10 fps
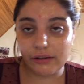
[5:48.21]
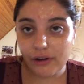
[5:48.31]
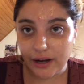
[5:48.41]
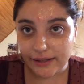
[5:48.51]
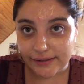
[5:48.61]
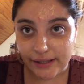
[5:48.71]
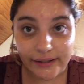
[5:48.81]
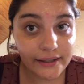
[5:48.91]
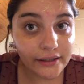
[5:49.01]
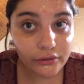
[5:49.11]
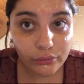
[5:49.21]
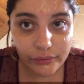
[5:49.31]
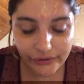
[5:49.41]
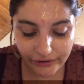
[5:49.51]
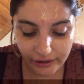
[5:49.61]
Et voilà, ça y est,
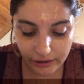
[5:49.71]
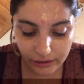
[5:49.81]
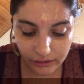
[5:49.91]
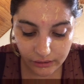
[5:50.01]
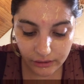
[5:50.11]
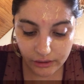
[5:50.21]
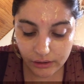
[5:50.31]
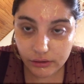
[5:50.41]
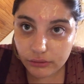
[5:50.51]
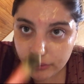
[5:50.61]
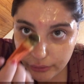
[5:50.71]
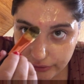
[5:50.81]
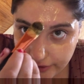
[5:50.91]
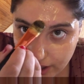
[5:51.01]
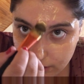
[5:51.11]
donc c'est
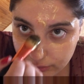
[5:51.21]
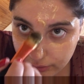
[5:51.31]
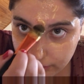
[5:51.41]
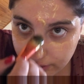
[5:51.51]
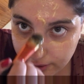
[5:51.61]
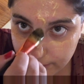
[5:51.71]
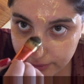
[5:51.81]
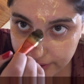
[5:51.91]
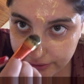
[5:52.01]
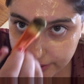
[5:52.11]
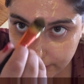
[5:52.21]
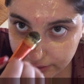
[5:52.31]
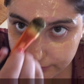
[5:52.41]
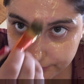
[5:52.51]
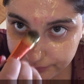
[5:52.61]
totalement appliqué.